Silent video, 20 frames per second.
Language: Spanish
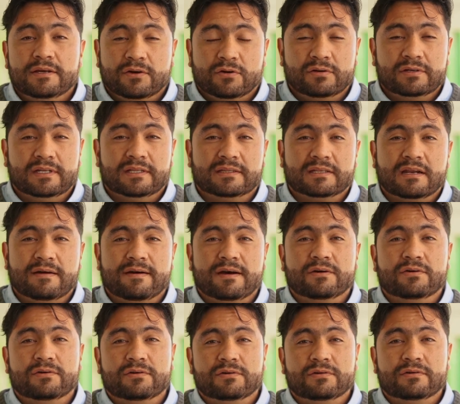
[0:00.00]
con el
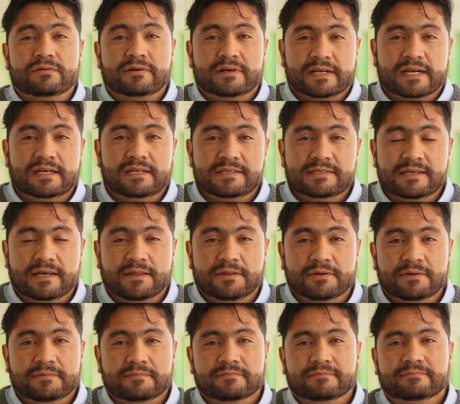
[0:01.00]
trabajo
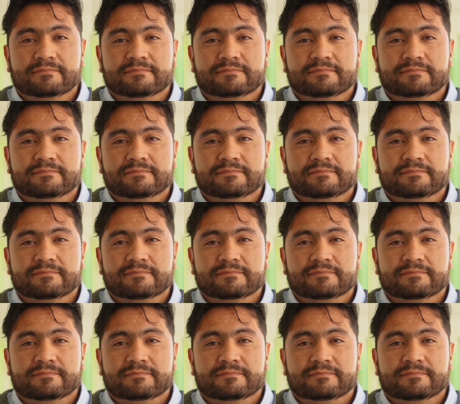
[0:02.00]
realizado